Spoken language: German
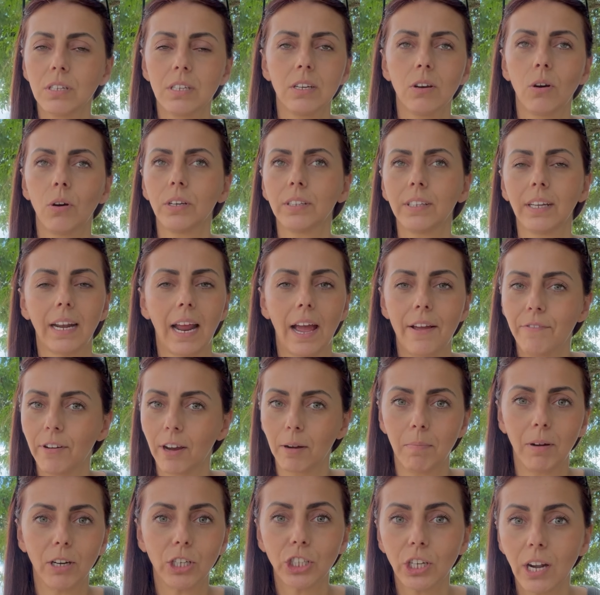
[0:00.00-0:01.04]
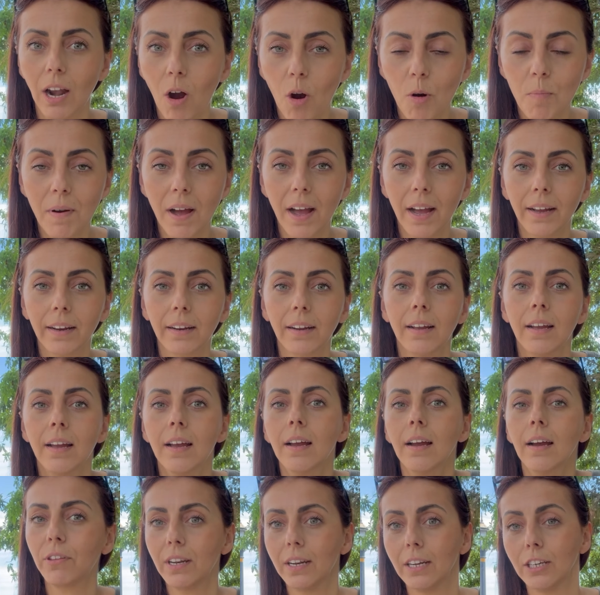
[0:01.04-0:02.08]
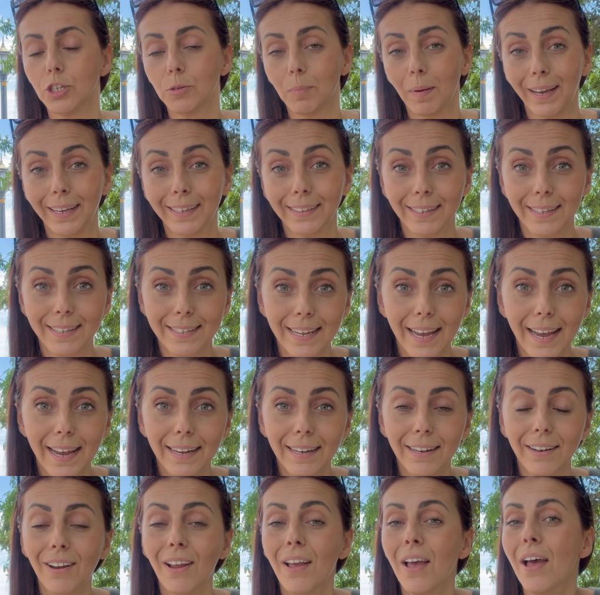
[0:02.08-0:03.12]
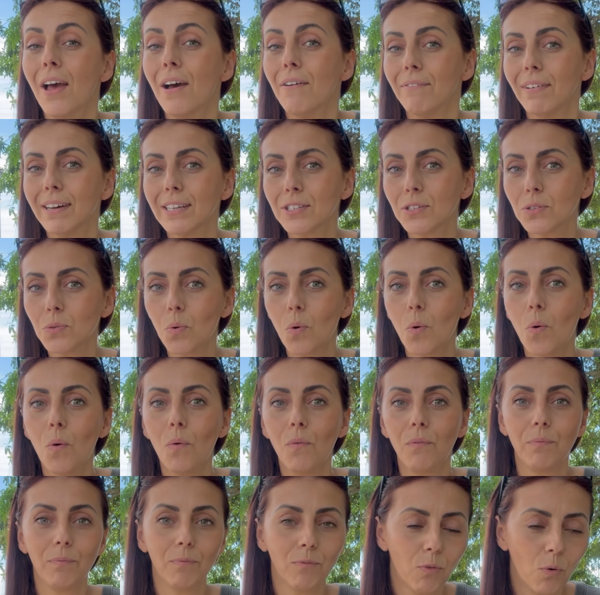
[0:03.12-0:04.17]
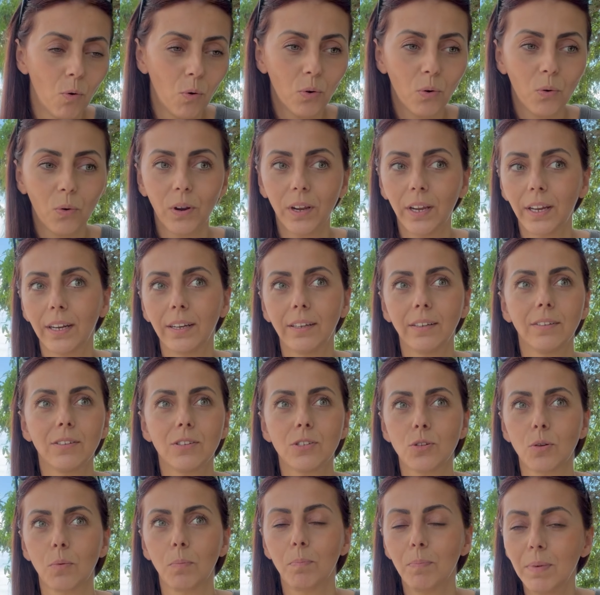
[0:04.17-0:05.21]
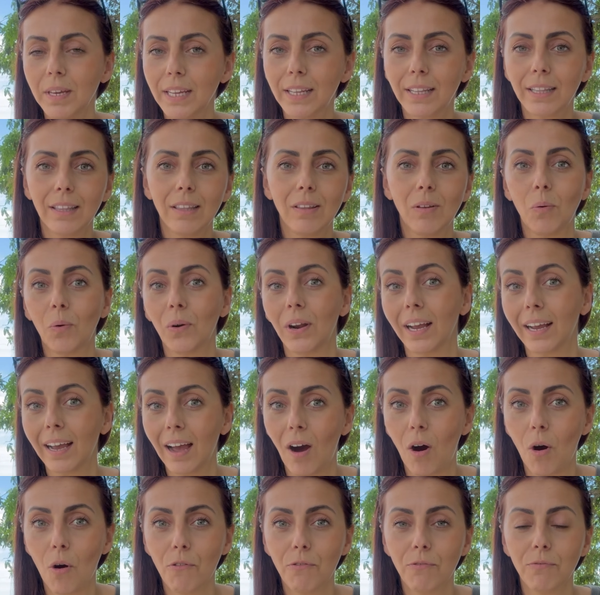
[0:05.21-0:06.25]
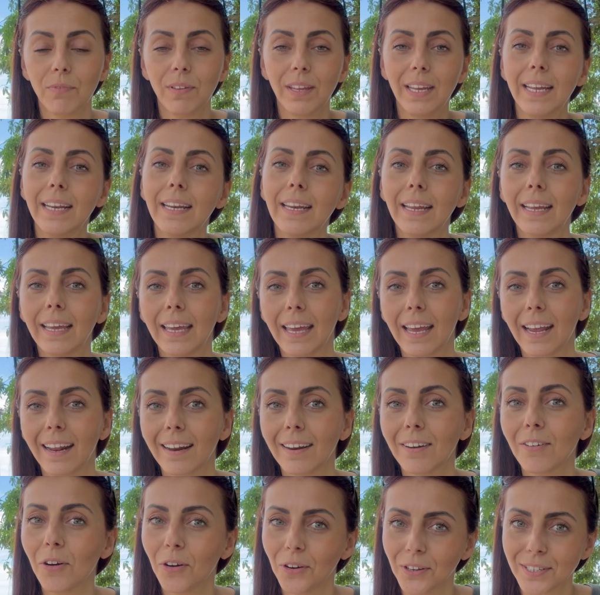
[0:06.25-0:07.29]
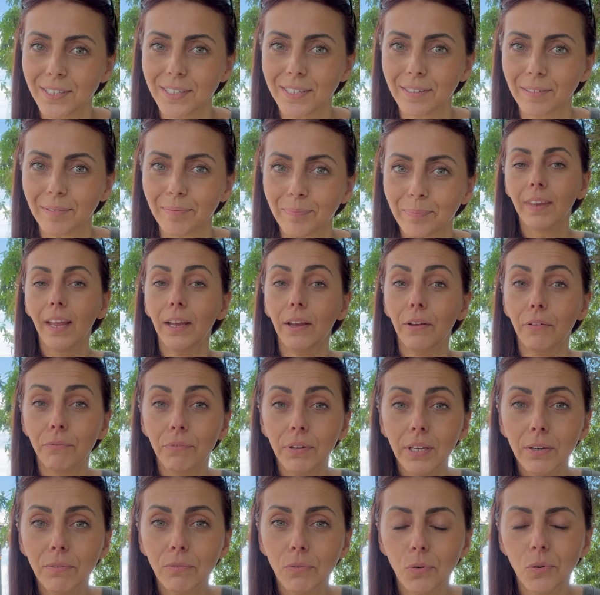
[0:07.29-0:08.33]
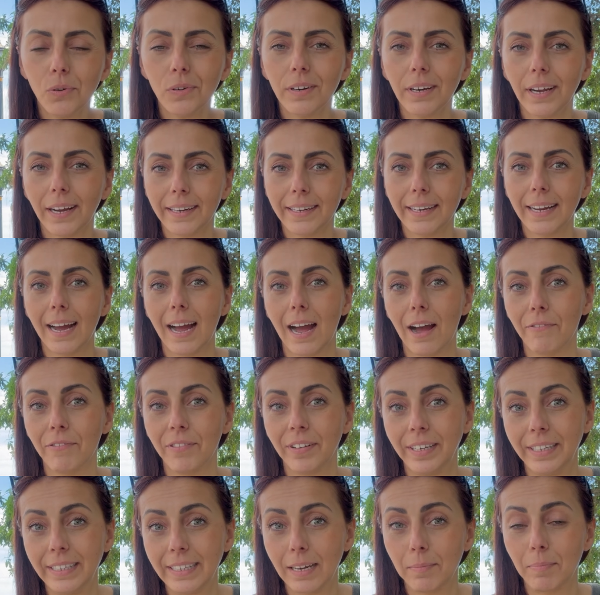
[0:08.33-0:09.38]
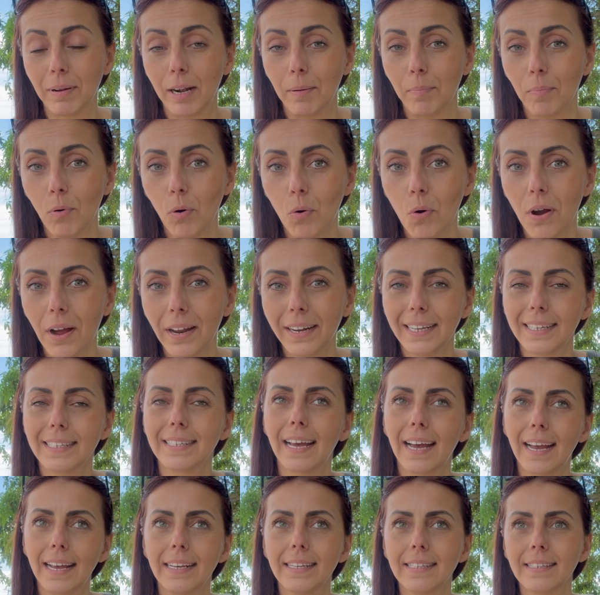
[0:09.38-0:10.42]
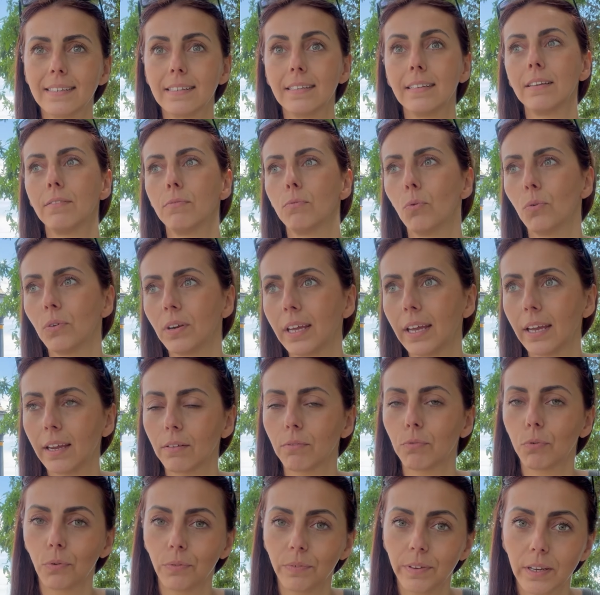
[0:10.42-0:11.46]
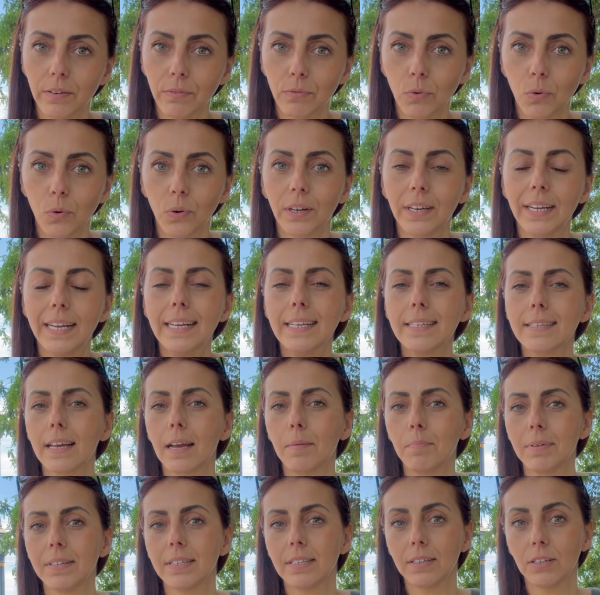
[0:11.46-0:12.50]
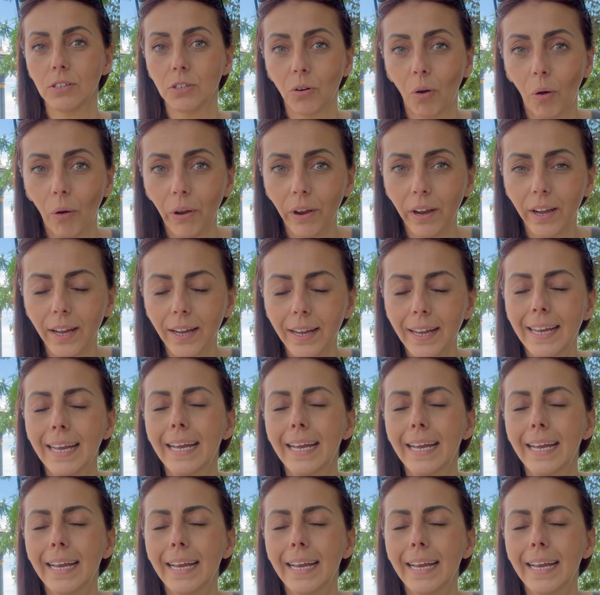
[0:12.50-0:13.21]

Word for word: ihr euch dann einfach mal schlau machen an entsprechenden Seiten, was so Wohnungen zum Mieten oder Kaufen in den Gegenden kosten. Wir wohnen an der Avenida Balboa, das heißt, die Wohngegend, wo wir wohnen, ist ein bisschen teurer